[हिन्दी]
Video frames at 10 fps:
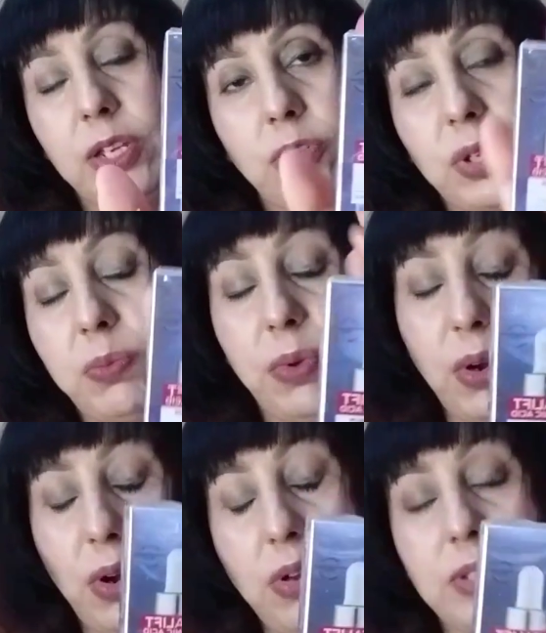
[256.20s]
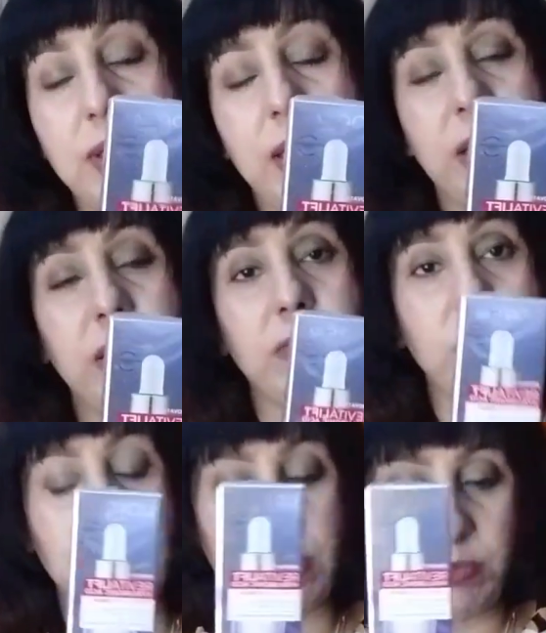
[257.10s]
क्योंकि बहुत सारे
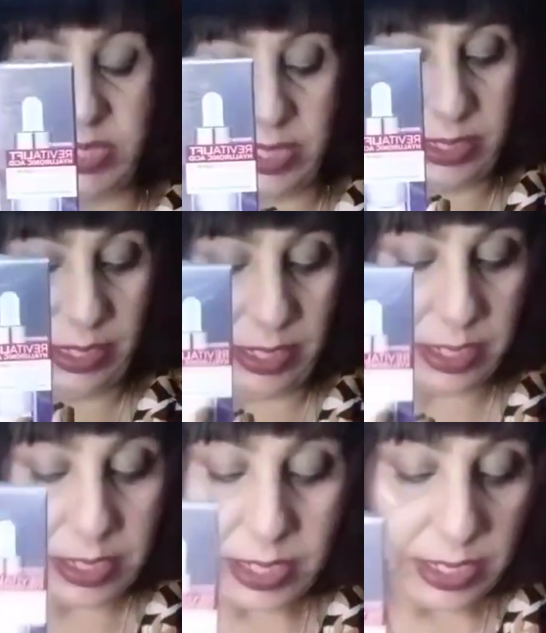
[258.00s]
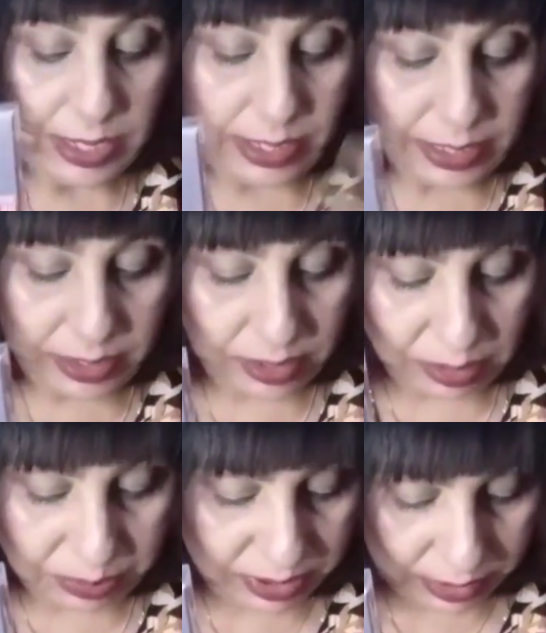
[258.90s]
रिव्यूज़ हमने देखे हैं लेकिन
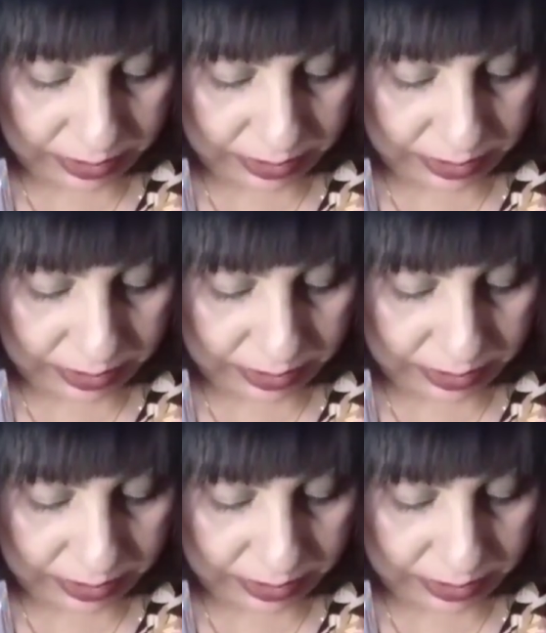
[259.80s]
अभी तक